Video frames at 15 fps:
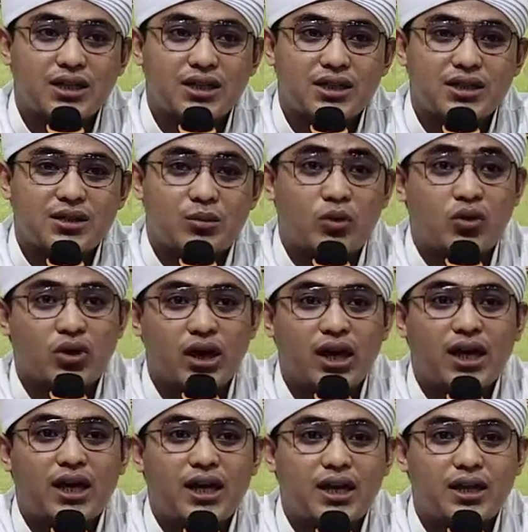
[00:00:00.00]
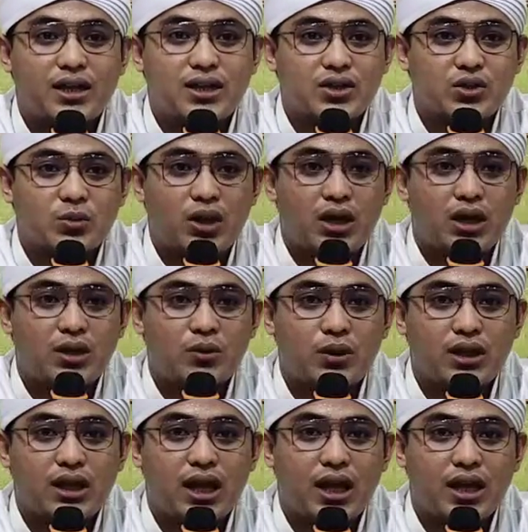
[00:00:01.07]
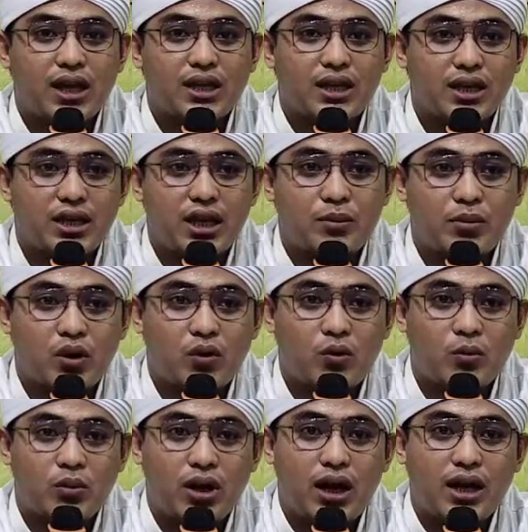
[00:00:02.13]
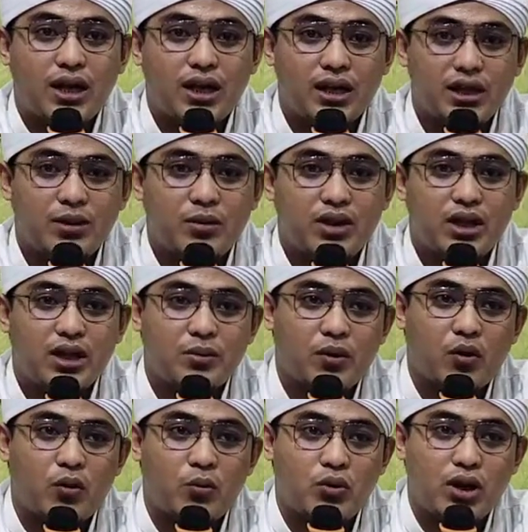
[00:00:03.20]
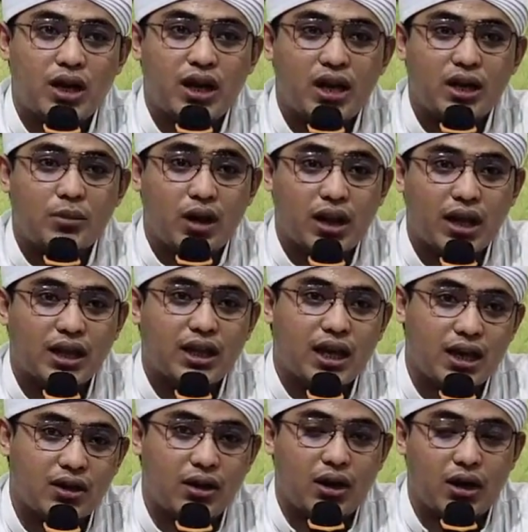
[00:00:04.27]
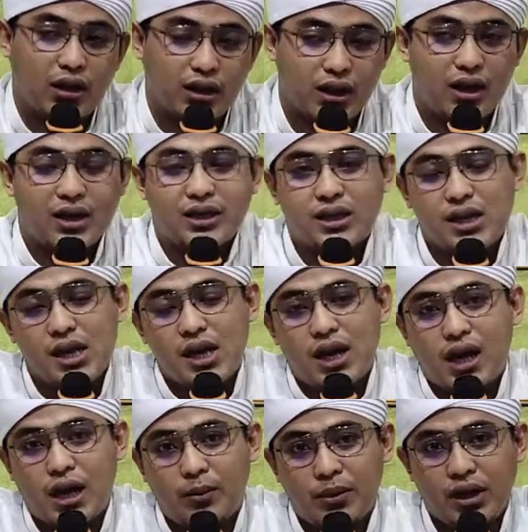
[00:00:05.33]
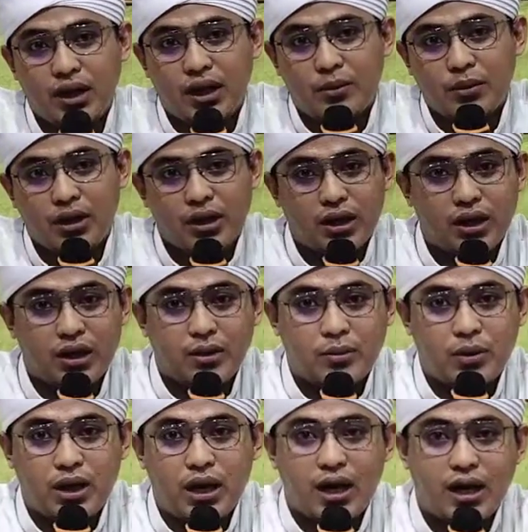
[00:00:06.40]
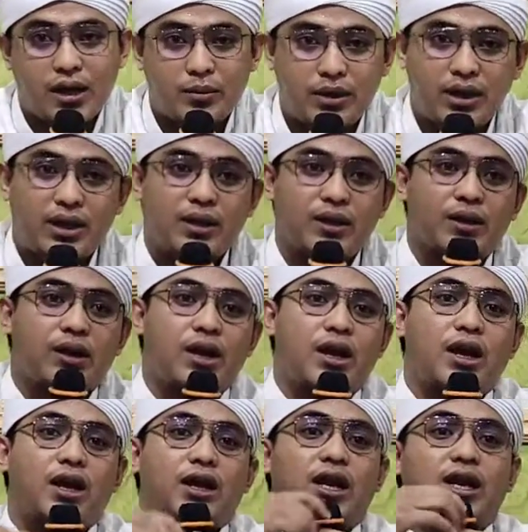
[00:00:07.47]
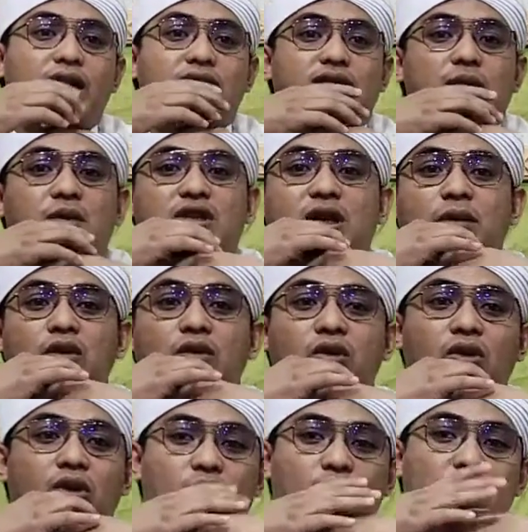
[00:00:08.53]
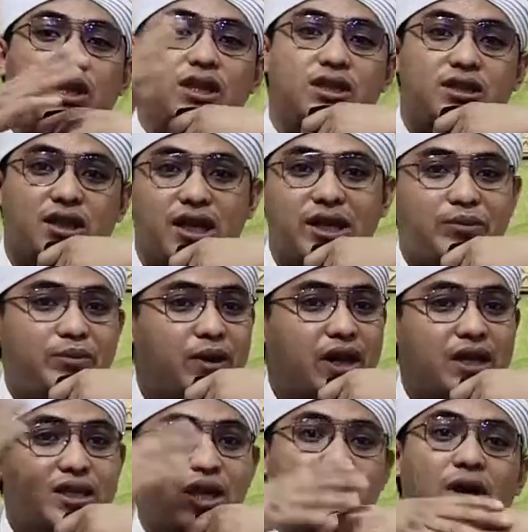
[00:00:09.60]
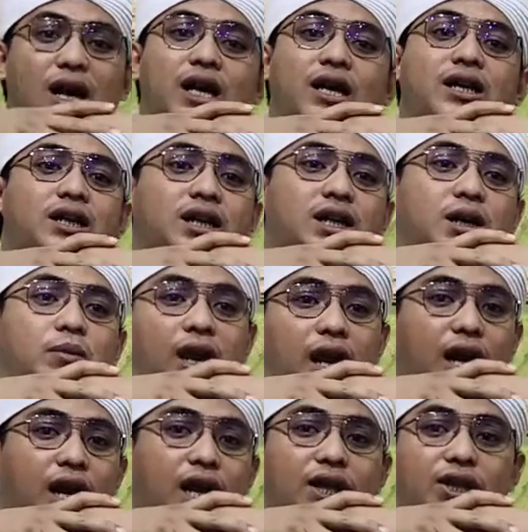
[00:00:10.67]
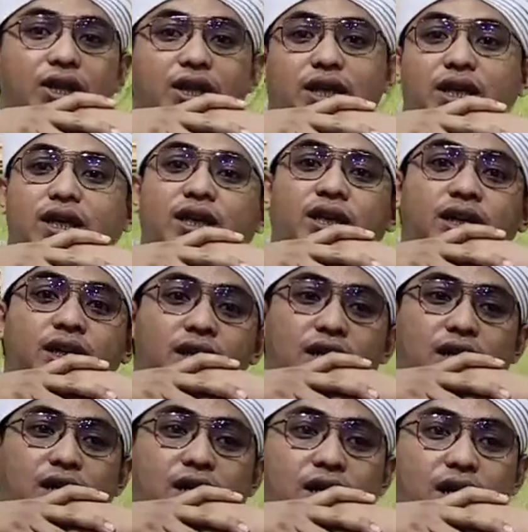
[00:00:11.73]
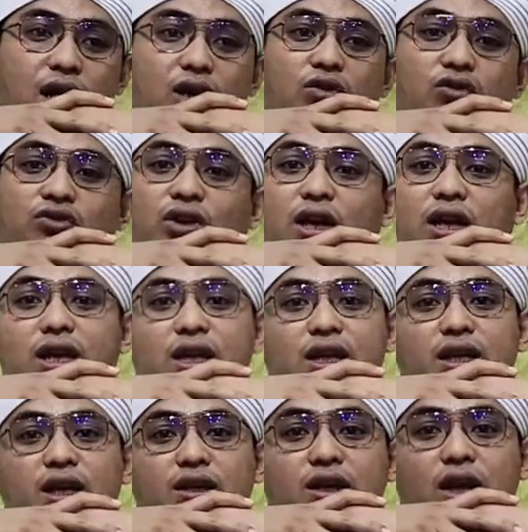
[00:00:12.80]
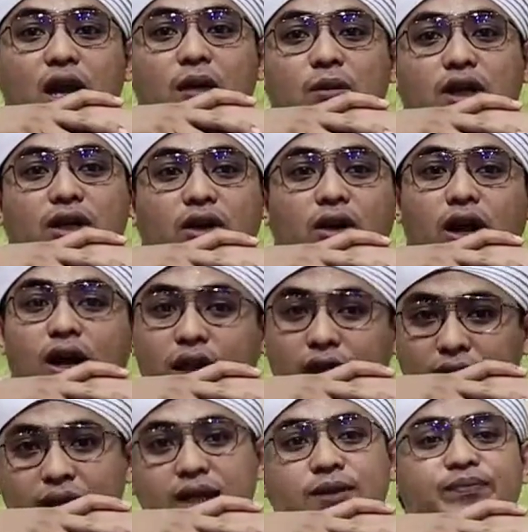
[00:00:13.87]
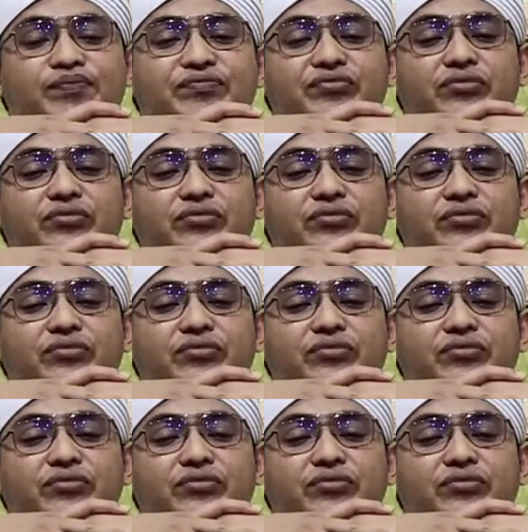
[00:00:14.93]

Semoga Allah Subhanahu wa taala jadikan perkumpulan ini menjadi perkumpulan yang diberkatkan oleh Allah. Amin amin ya rabbal alamin. Dan yang sama-sama ulun hormati segenap para jamaah, para hadirin Riyadus Salihin yang dirahmati oleh Allah